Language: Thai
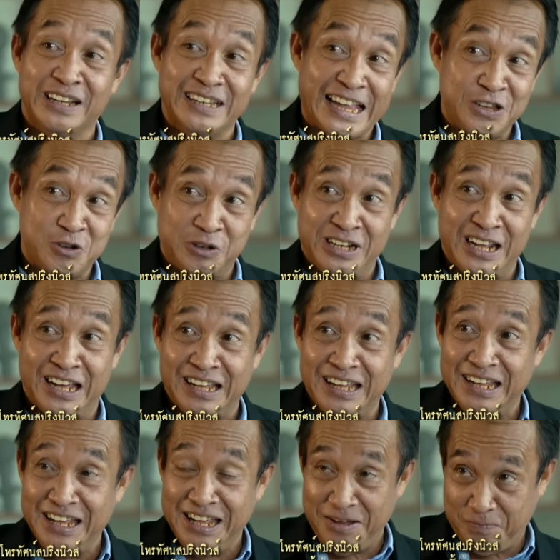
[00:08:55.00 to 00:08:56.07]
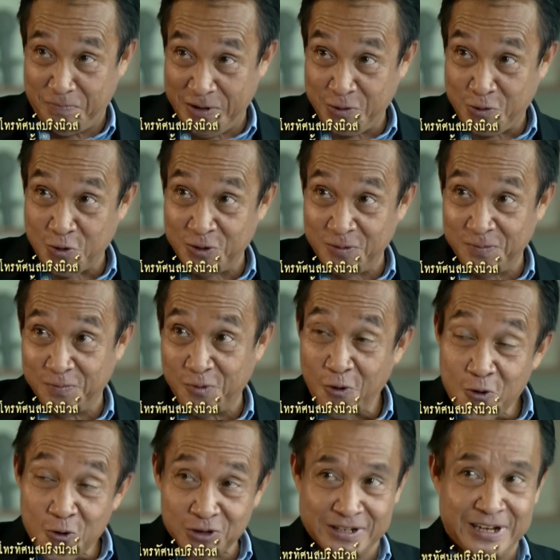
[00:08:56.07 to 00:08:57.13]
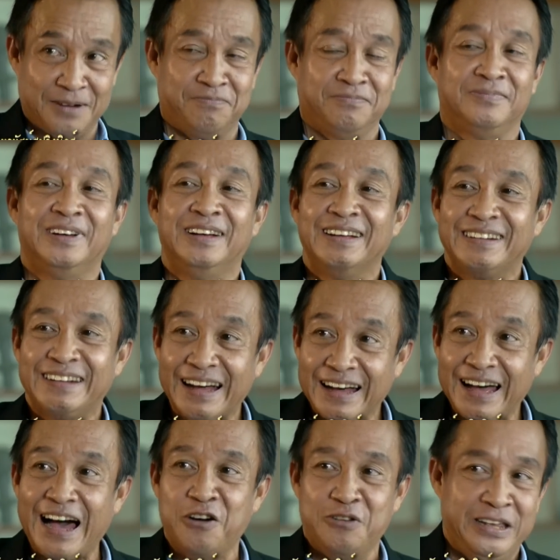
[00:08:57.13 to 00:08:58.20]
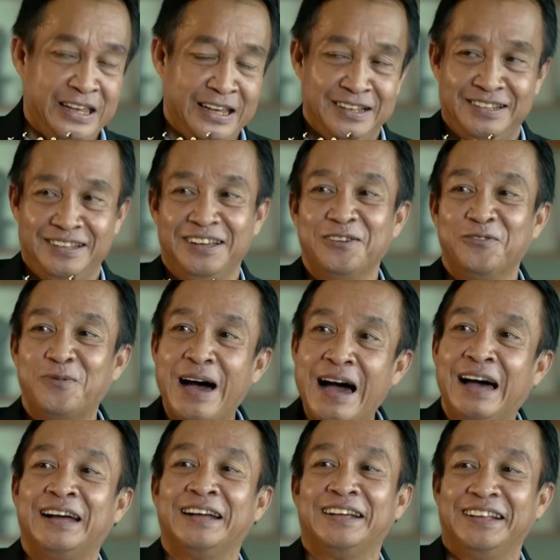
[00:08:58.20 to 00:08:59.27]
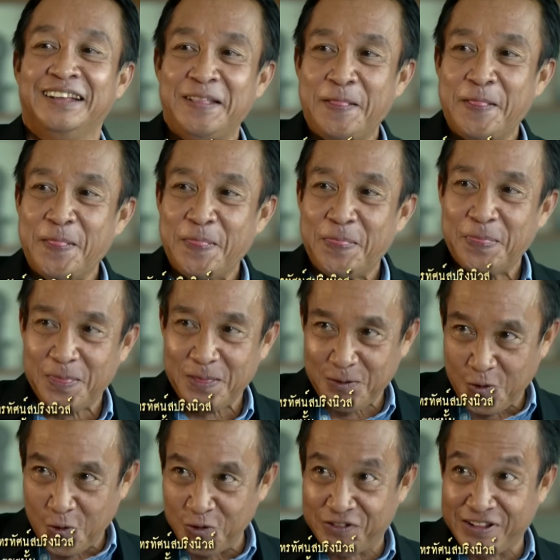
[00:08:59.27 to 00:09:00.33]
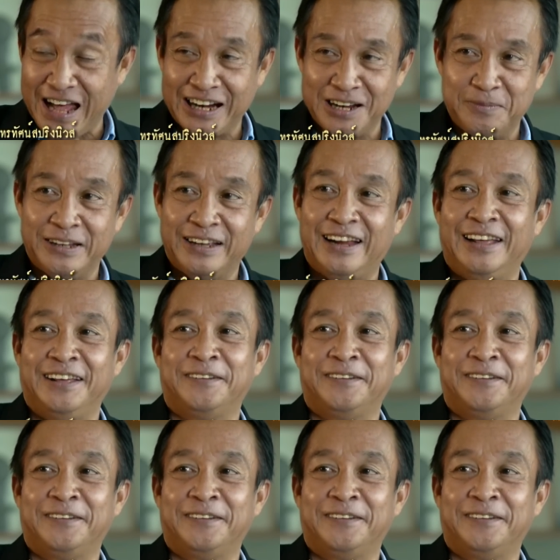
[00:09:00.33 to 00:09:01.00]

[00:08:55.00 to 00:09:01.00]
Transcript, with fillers: กรยานยนต์เนี่ยเป็นคนพูดกับนักข่าวเองว่าคนสั่งเป็นใคร